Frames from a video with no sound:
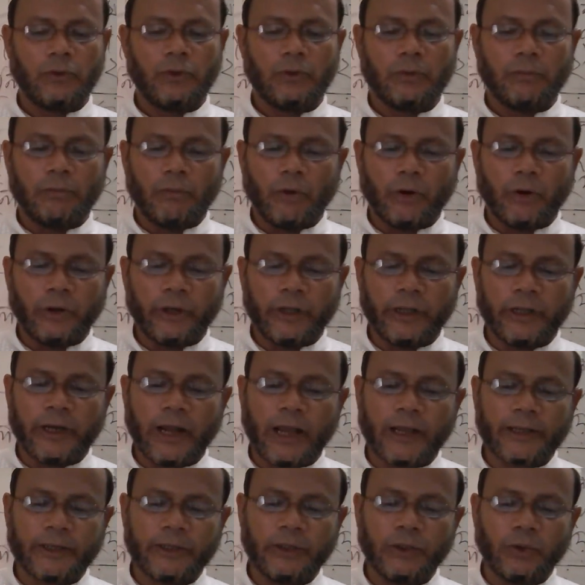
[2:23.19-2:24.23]
মনে
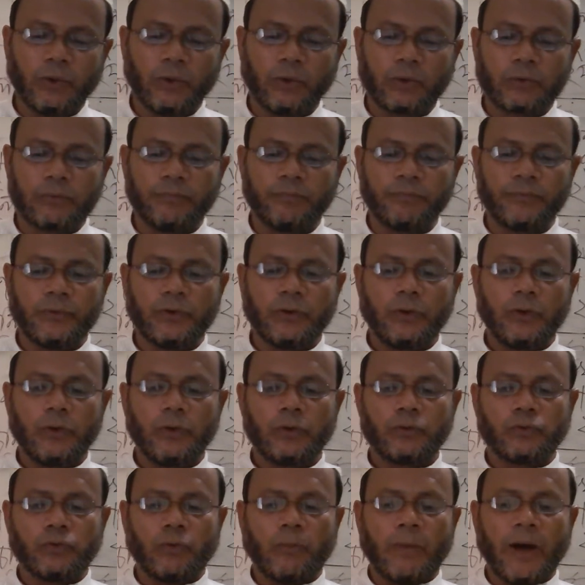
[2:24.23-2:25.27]
রাখিও
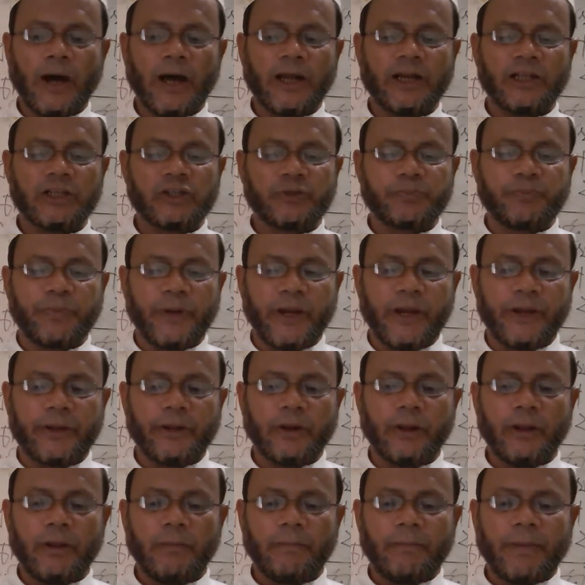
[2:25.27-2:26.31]
তোমার স্প্রিট
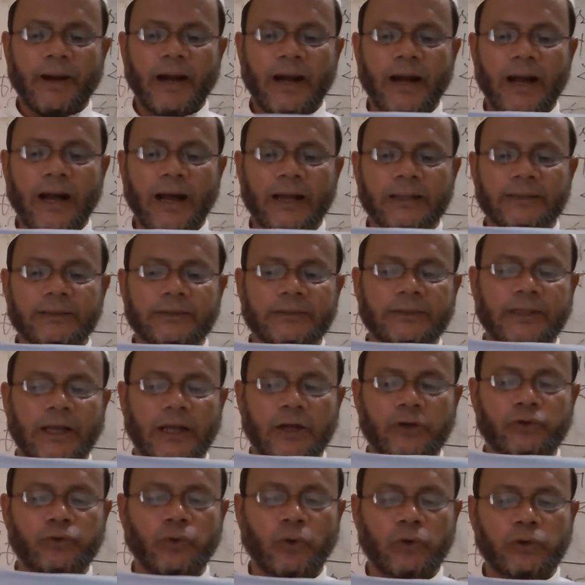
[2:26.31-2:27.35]
বা আত্মার
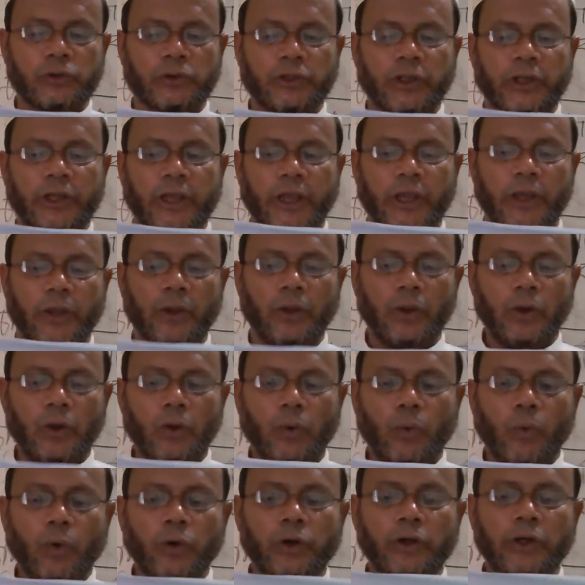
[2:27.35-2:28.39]
শক্তিকে
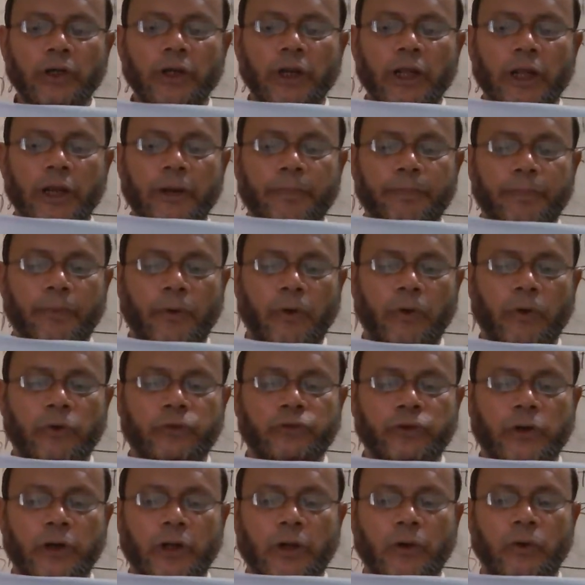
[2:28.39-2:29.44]
অন্যের
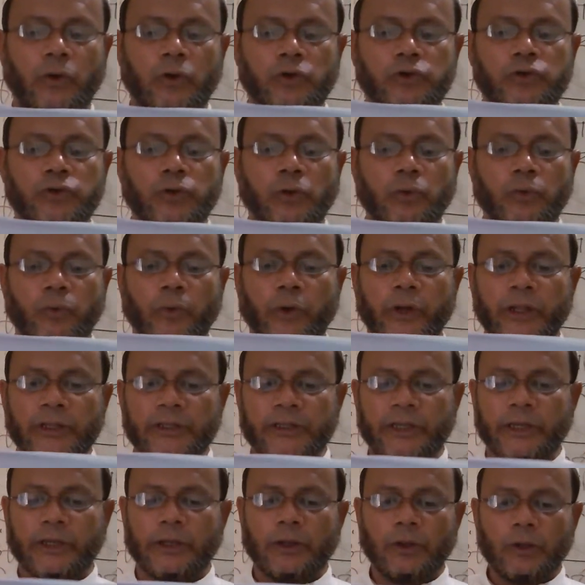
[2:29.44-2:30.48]
প্ররোচনা নষ্ট
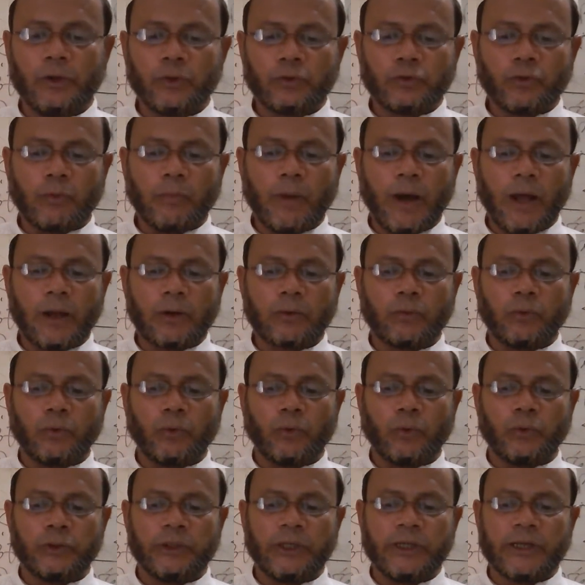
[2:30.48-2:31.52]
করিতে তোমার কোনো
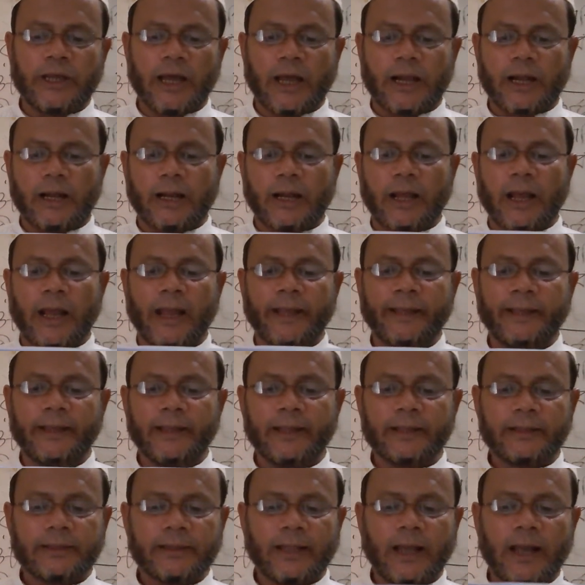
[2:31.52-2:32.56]
অধিকার নাই
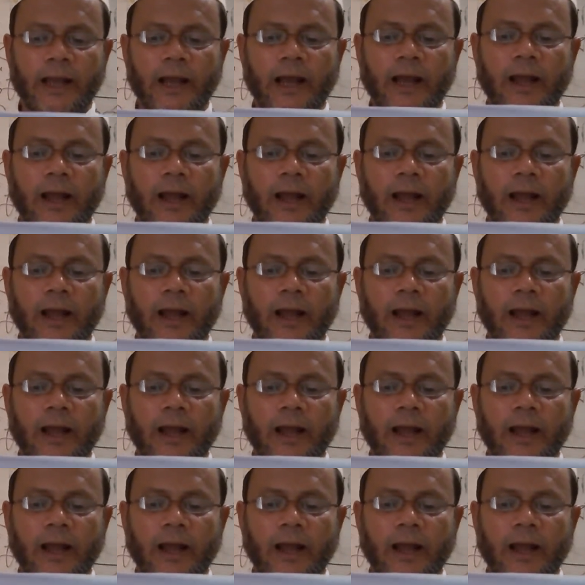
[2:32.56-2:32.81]
তাহা